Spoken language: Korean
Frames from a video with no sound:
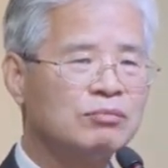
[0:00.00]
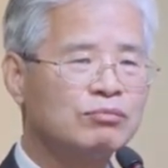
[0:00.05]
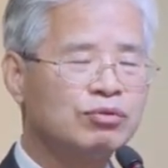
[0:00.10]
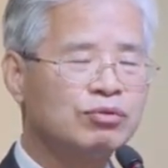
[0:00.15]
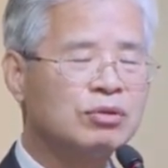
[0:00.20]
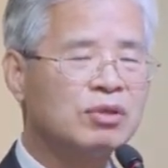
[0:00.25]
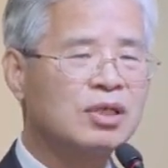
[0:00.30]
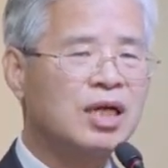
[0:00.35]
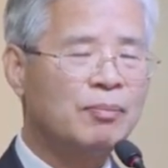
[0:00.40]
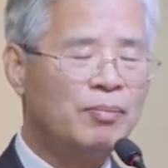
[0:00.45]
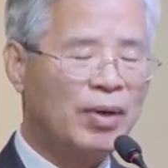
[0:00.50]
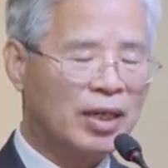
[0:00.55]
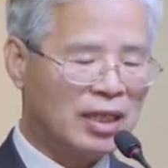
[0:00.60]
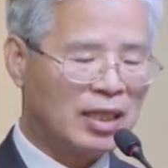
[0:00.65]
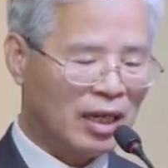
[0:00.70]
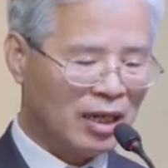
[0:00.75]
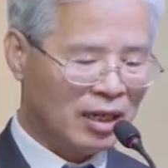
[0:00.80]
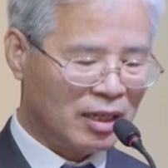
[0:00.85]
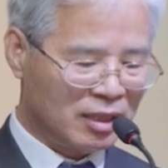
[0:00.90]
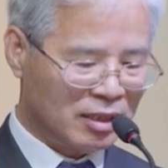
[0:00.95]

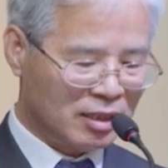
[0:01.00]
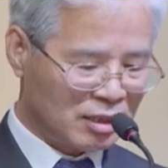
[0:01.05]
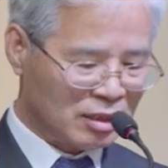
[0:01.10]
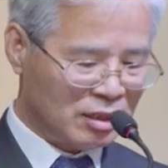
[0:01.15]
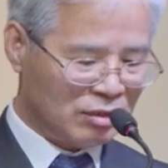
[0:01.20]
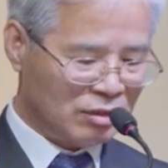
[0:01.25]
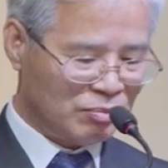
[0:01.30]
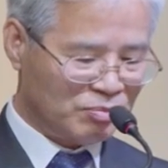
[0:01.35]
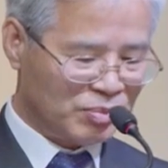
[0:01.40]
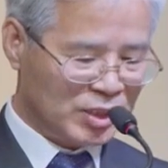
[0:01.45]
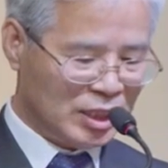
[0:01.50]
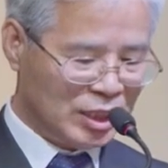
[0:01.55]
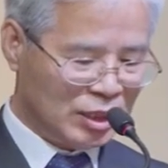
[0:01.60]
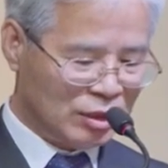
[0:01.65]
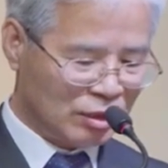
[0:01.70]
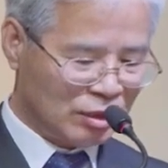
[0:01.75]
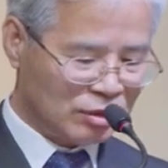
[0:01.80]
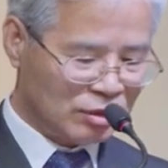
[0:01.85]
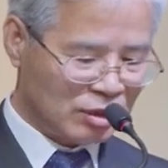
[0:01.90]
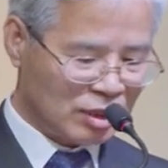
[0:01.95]
부적합하다. 그리고
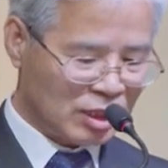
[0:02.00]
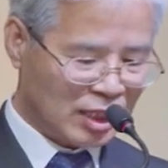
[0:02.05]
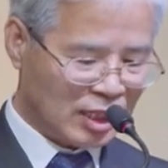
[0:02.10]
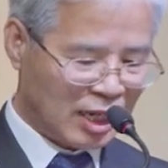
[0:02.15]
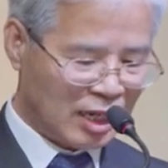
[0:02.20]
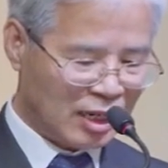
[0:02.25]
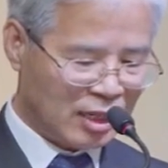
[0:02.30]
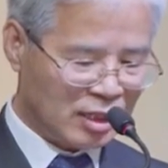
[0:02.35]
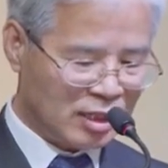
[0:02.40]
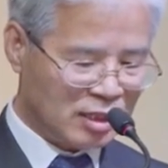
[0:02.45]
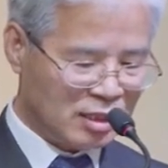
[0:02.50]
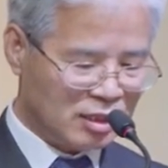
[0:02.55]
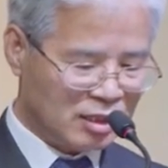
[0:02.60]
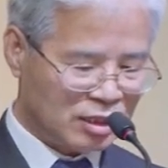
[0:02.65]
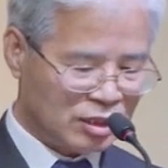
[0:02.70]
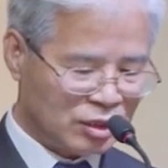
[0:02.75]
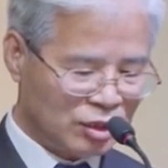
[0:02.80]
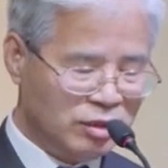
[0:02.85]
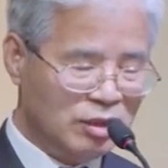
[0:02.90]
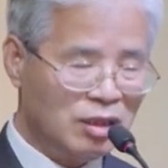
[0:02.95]
비이성적이다.
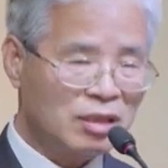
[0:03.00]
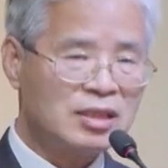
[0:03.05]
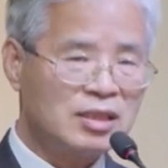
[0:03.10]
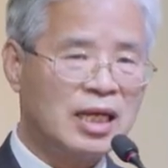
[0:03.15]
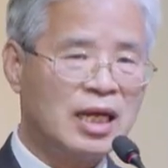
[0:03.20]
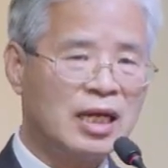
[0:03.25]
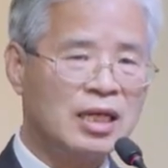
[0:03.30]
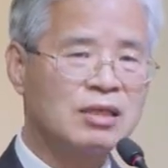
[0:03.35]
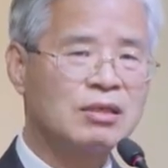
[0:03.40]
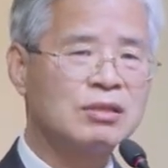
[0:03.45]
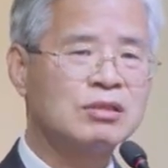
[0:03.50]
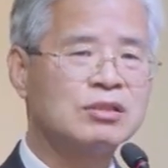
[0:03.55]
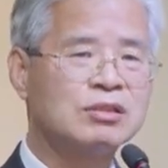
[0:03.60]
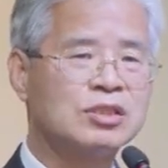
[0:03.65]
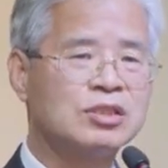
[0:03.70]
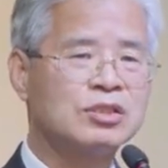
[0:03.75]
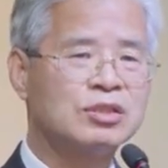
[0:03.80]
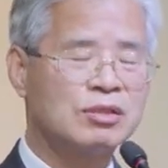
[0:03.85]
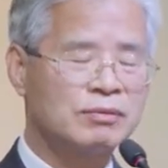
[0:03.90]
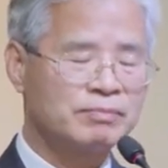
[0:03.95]
틀렸다. 이런
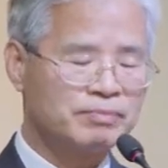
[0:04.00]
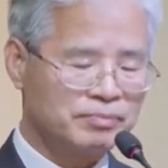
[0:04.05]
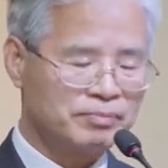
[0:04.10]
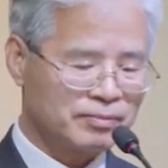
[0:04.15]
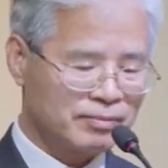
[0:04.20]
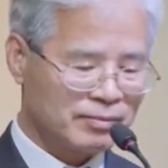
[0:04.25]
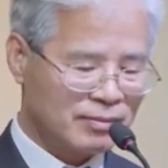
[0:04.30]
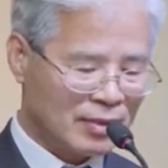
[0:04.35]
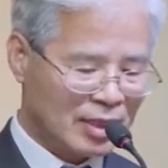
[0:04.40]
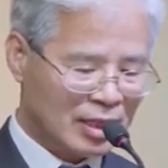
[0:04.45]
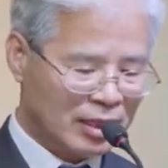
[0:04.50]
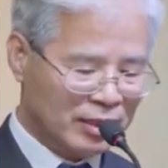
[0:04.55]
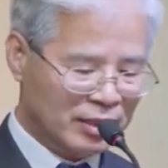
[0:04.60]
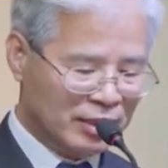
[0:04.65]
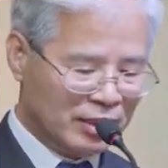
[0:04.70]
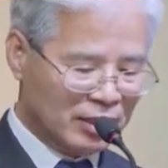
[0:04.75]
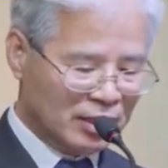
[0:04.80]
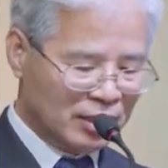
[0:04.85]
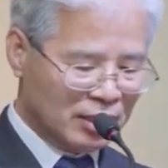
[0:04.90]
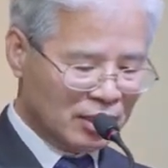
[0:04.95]
뜻이죠.
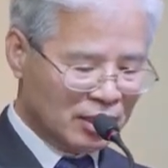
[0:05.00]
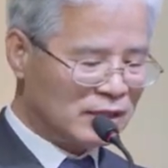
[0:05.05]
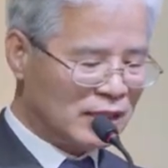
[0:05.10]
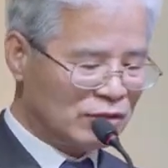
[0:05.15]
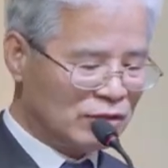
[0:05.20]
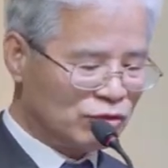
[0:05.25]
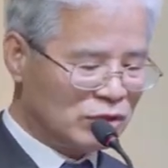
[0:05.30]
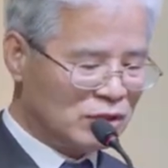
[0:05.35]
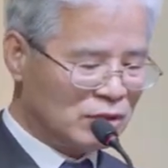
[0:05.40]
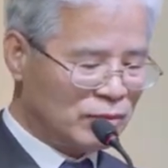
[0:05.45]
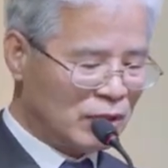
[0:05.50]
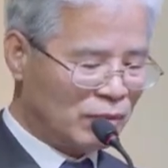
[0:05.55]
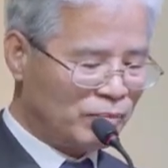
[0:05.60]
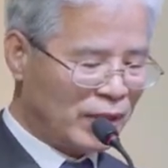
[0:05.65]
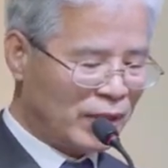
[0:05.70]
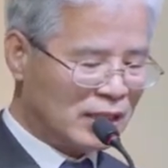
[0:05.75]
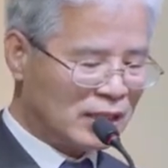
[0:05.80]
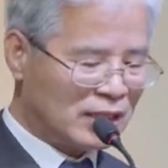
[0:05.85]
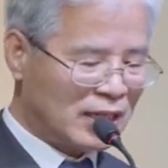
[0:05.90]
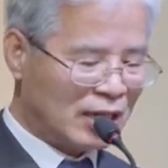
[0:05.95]
예수님
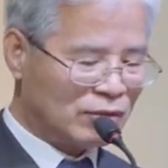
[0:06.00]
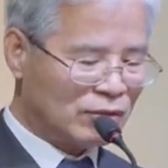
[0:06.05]
옆에 있는